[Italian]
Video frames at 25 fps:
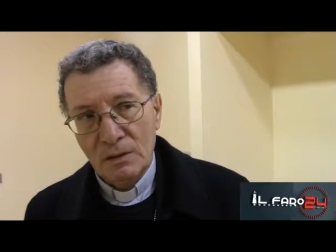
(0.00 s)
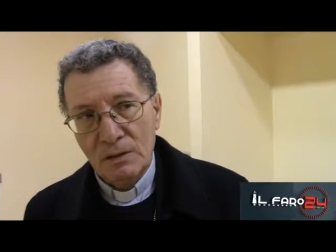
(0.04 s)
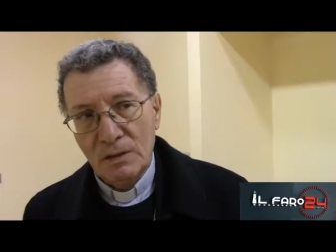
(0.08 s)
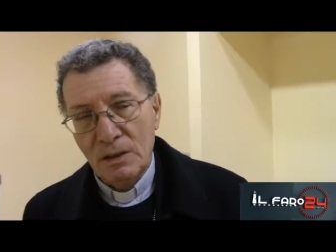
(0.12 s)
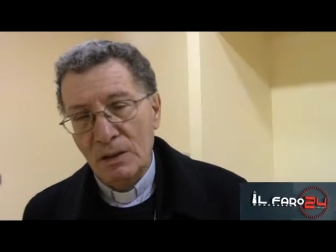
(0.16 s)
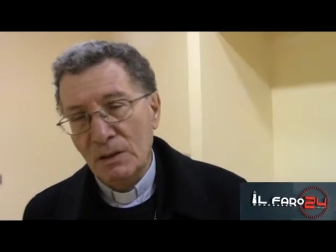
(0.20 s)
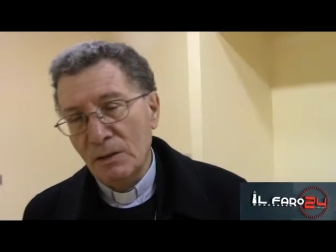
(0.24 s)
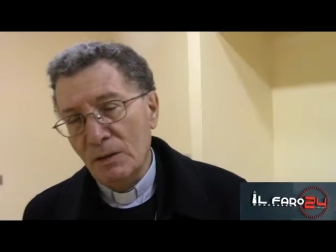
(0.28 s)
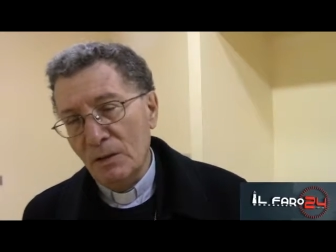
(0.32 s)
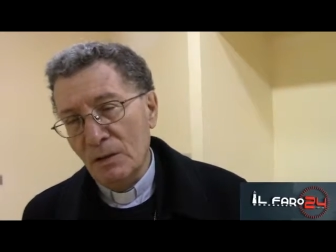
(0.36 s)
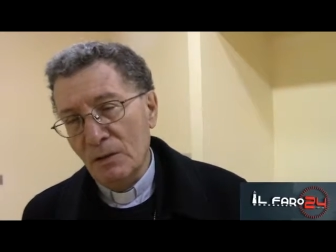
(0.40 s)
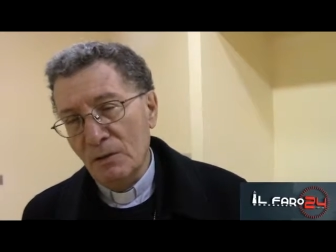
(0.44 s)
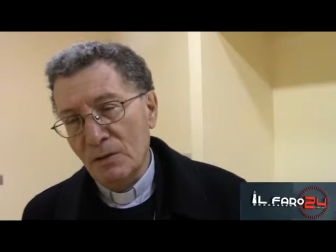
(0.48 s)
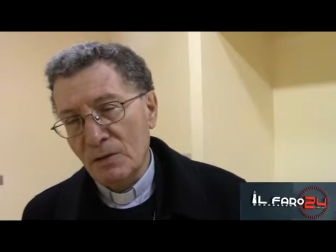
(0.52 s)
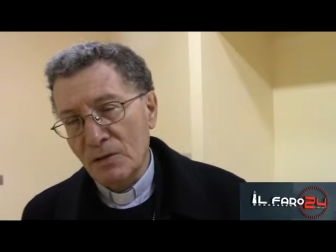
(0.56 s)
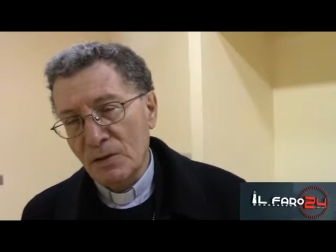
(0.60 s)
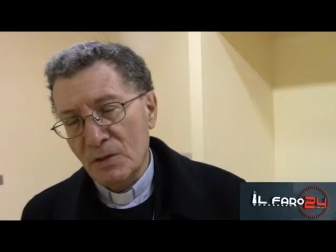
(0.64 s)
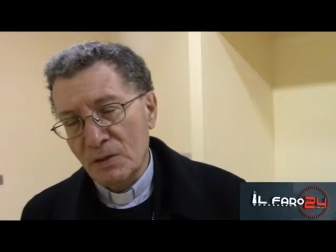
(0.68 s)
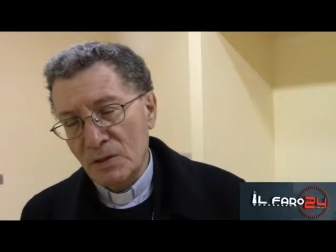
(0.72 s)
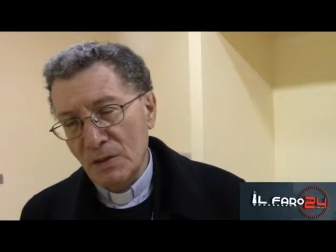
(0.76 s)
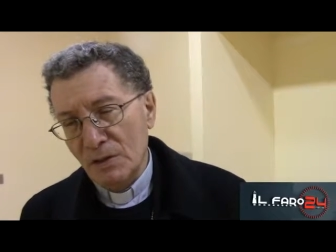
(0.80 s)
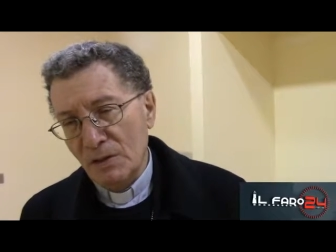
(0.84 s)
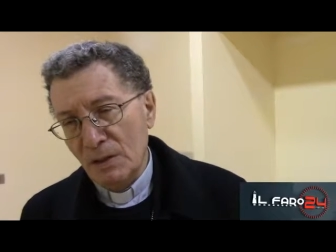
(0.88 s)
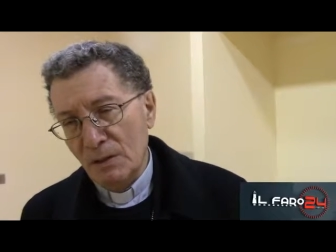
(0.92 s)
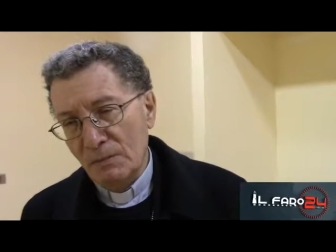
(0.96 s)
della
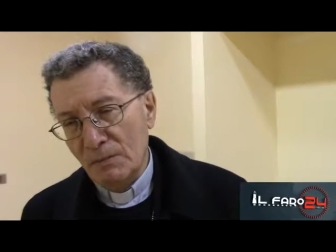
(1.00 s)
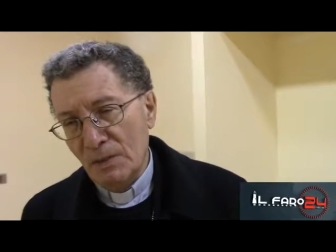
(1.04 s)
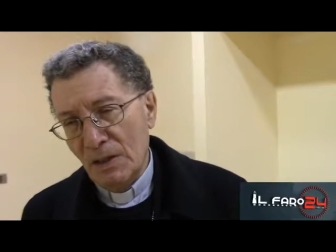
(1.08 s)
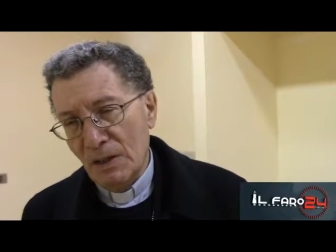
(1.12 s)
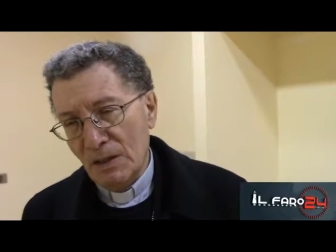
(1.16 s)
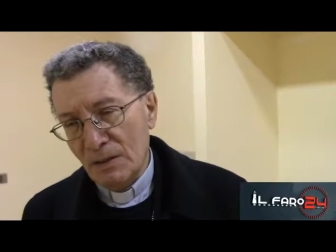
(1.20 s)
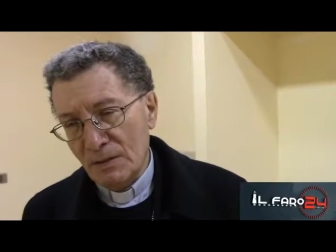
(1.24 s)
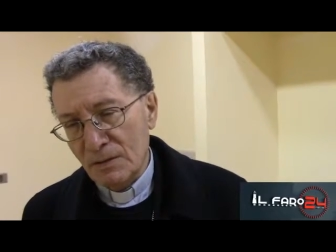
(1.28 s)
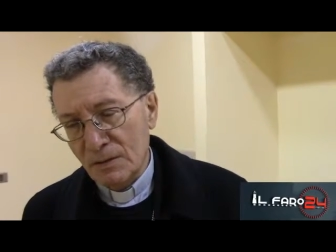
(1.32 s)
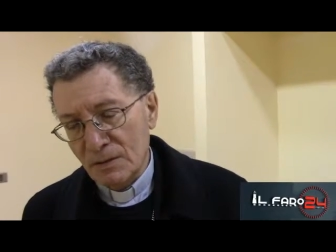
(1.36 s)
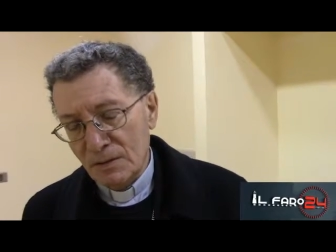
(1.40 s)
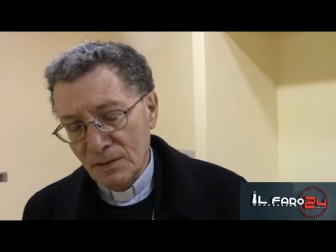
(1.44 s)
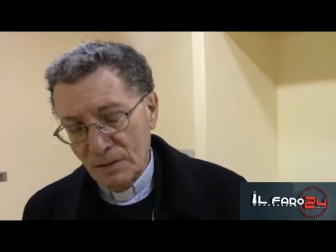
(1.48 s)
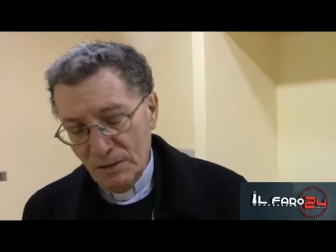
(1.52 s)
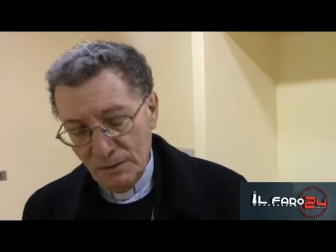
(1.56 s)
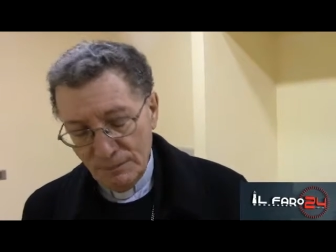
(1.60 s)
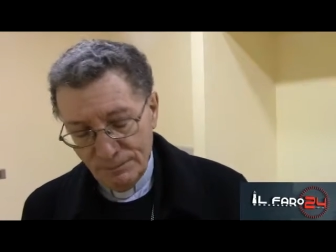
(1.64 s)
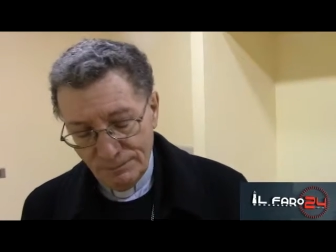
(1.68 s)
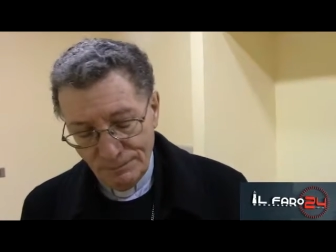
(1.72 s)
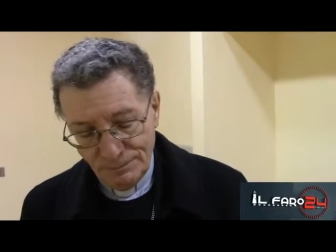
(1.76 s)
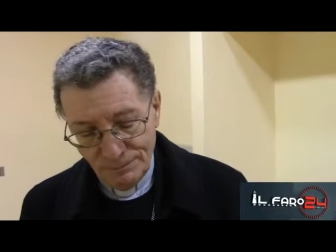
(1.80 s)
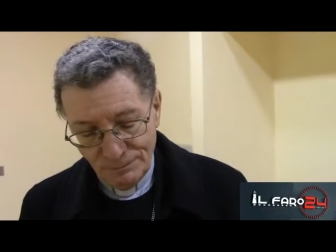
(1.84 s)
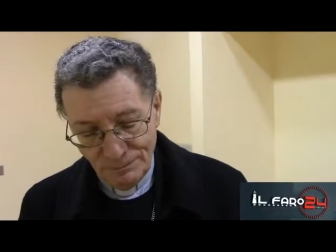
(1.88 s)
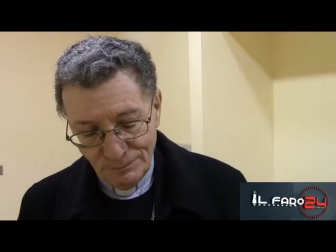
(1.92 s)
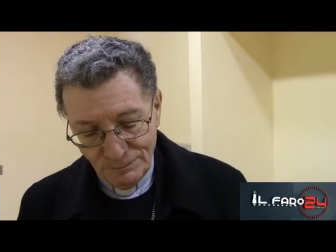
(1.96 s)
diocesi dei Marsi
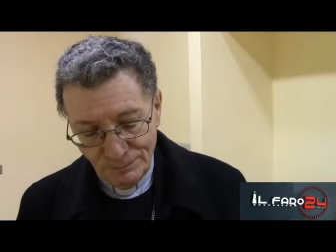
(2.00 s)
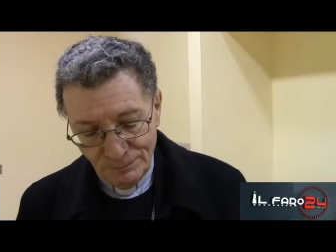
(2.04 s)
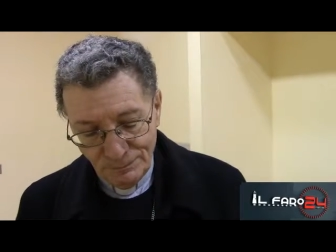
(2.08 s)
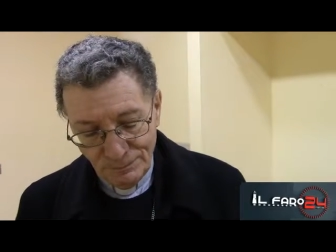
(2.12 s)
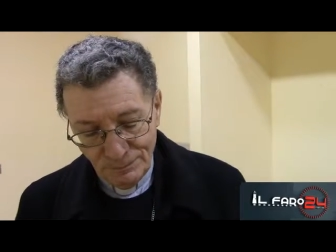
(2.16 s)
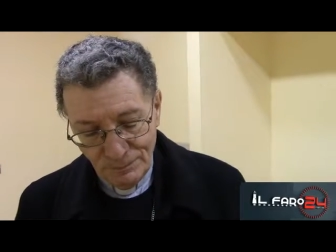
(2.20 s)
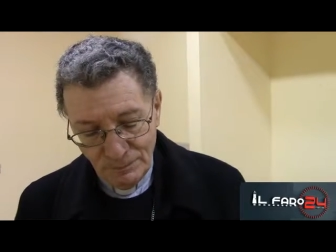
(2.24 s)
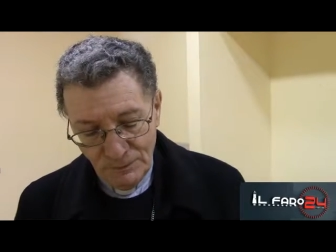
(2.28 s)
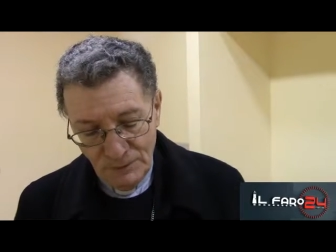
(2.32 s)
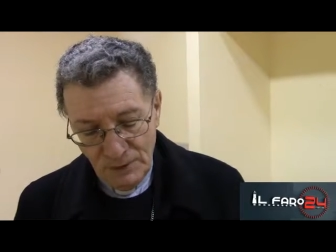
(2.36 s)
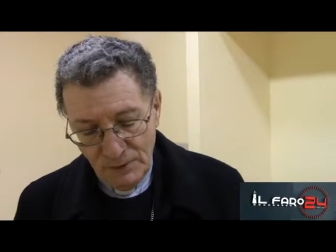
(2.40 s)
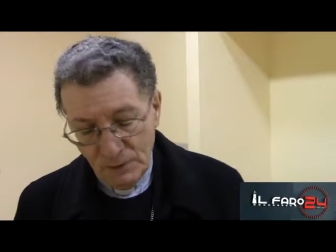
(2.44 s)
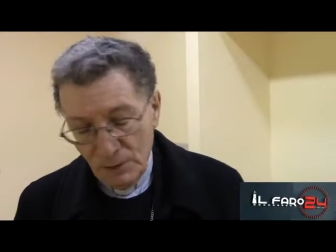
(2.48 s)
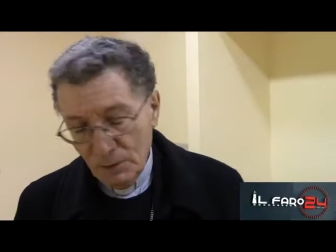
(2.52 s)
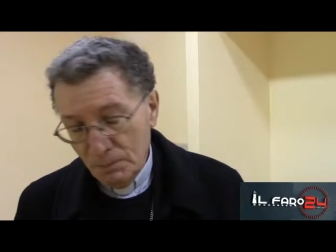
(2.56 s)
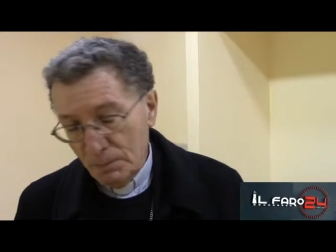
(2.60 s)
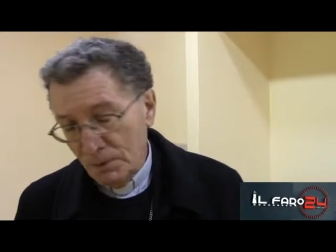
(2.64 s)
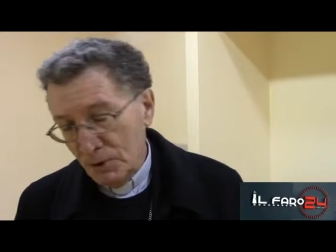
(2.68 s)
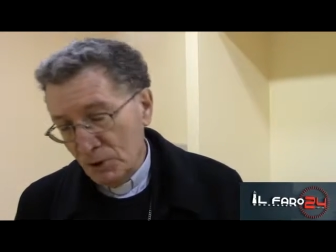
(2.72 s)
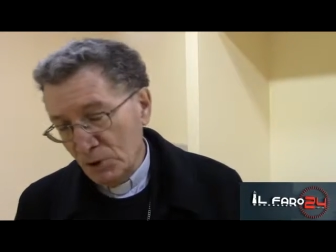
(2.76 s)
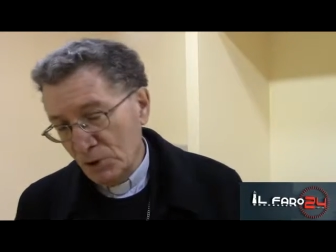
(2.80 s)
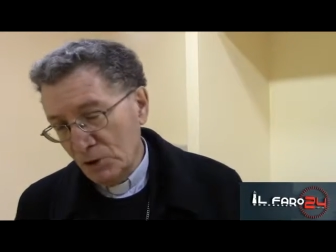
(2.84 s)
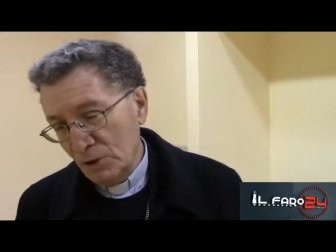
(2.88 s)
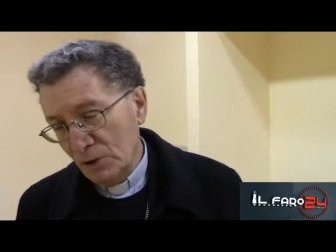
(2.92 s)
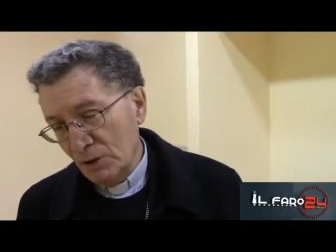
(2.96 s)
di
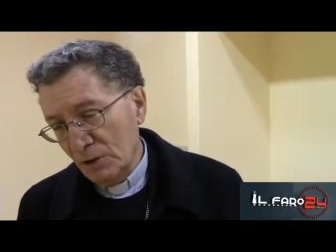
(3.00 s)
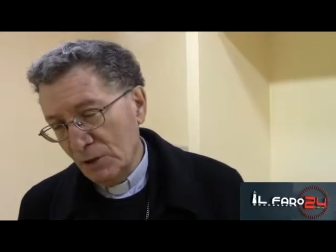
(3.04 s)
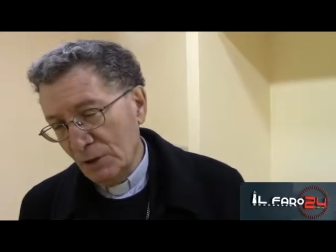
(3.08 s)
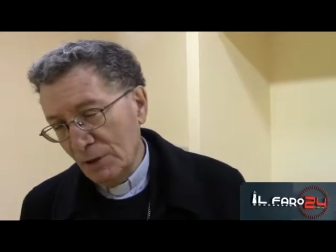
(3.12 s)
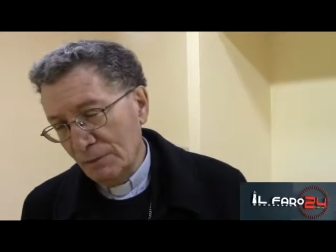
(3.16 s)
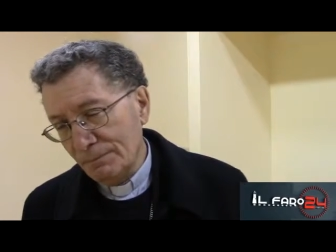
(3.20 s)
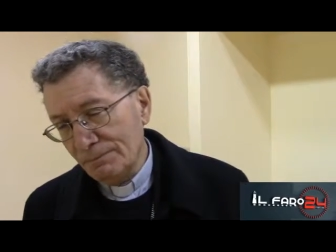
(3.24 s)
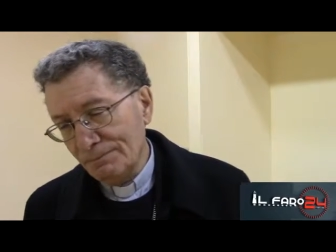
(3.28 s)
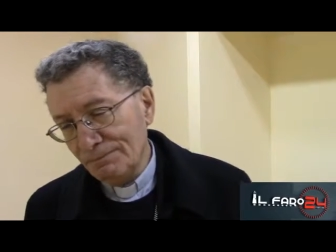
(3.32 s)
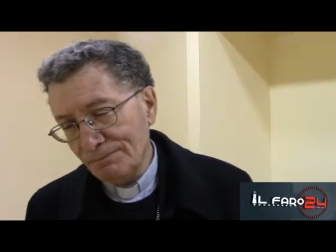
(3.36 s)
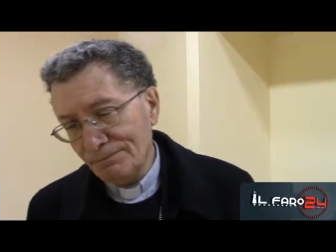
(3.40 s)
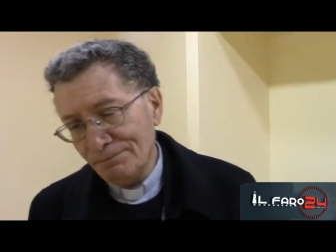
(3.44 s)
Pescina